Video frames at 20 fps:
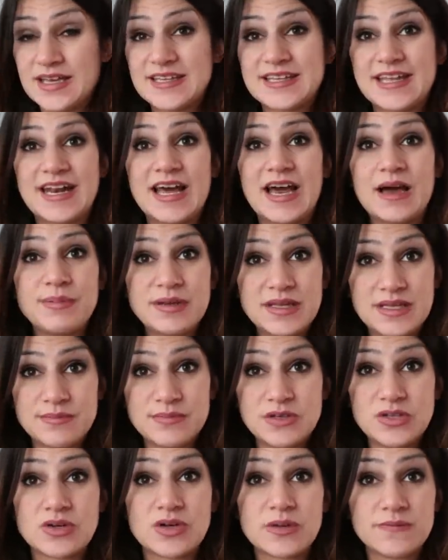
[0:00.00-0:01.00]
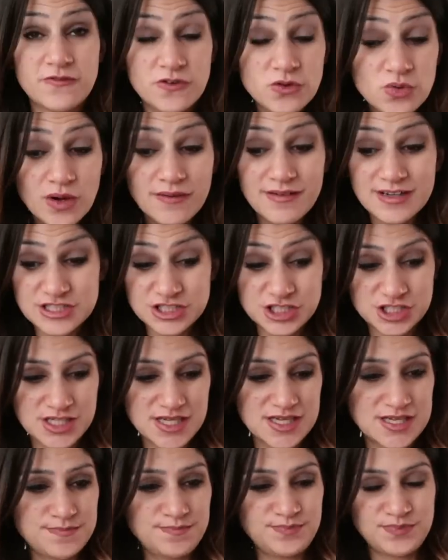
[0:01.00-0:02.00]
Dann habe ich nämlich noch im Flur was
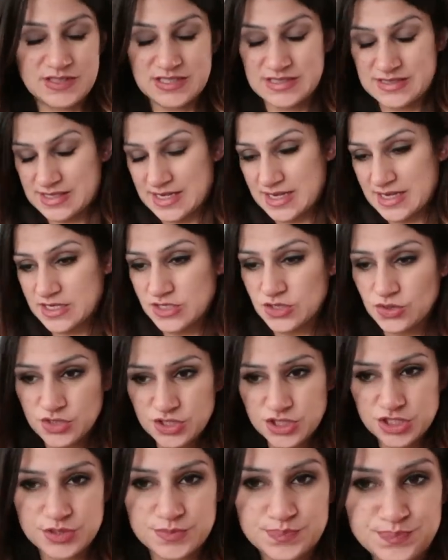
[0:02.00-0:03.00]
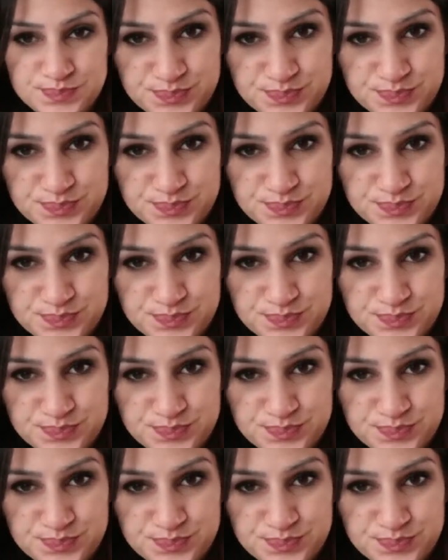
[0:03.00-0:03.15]
stehen. Das zeige ich euch.